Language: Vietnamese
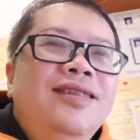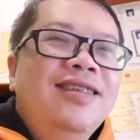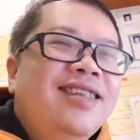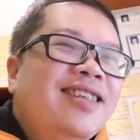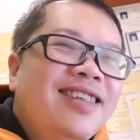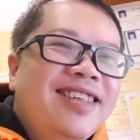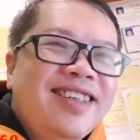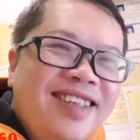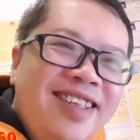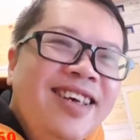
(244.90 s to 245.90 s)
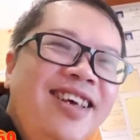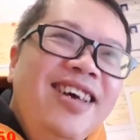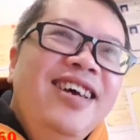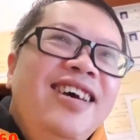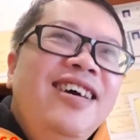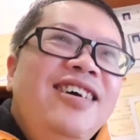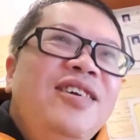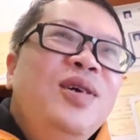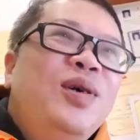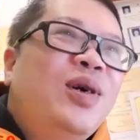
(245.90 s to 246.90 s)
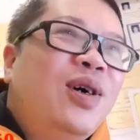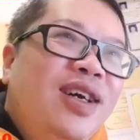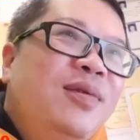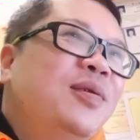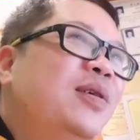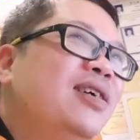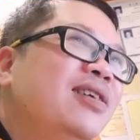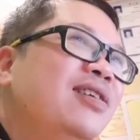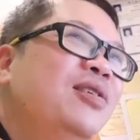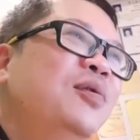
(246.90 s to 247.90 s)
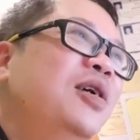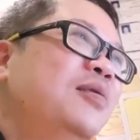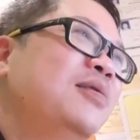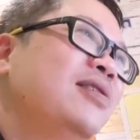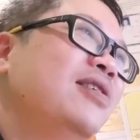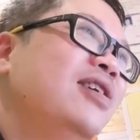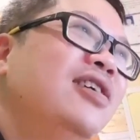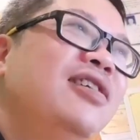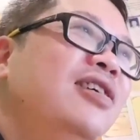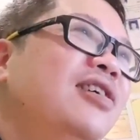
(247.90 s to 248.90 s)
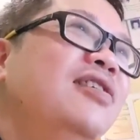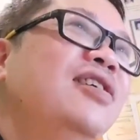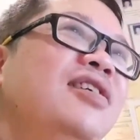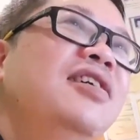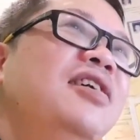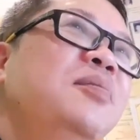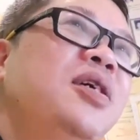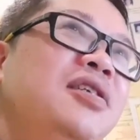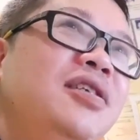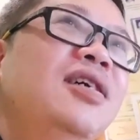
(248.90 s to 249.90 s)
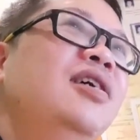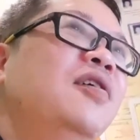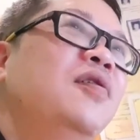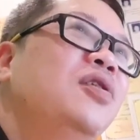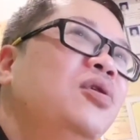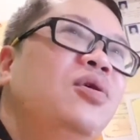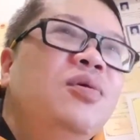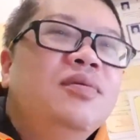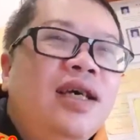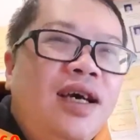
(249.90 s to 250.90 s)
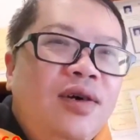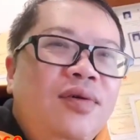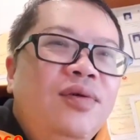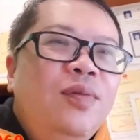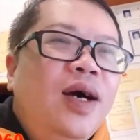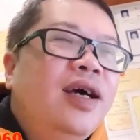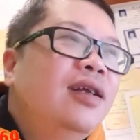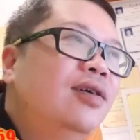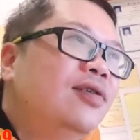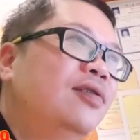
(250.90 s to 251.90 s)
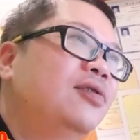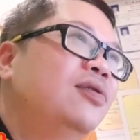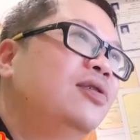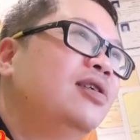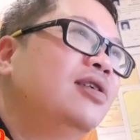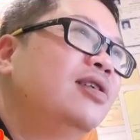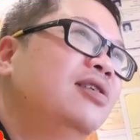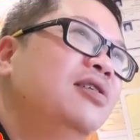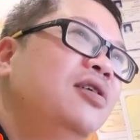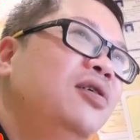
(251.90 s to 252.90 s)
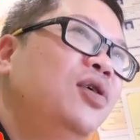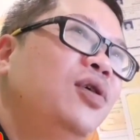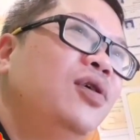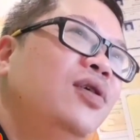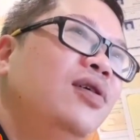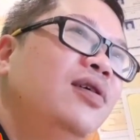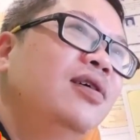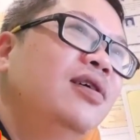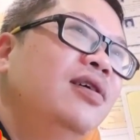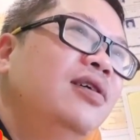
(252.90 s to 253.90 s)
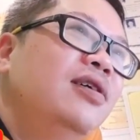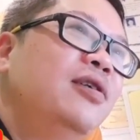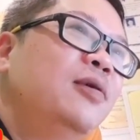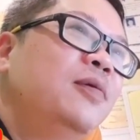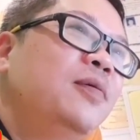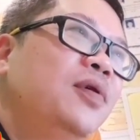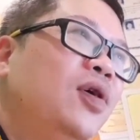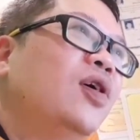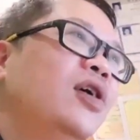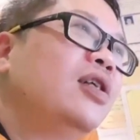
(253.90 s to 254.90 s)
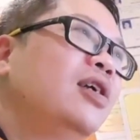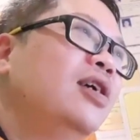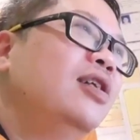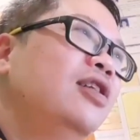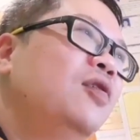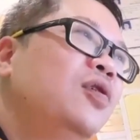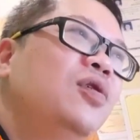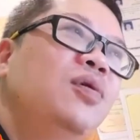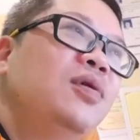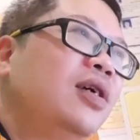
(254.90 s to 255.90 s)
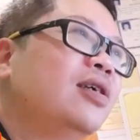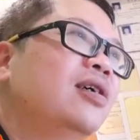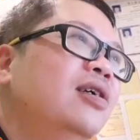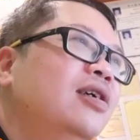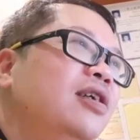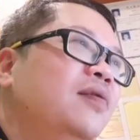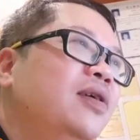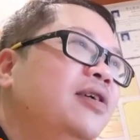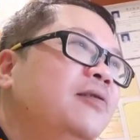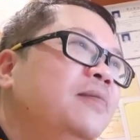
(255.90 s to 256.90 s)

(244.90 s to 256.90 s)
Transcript: thôi nó khó lắm các bạn, đúng không? Nên là thường những người mà chưa hiểu về tôi không chào bán đâu. Họ hỏi thế thì thôi tôi cũng chả trả lời, tại vì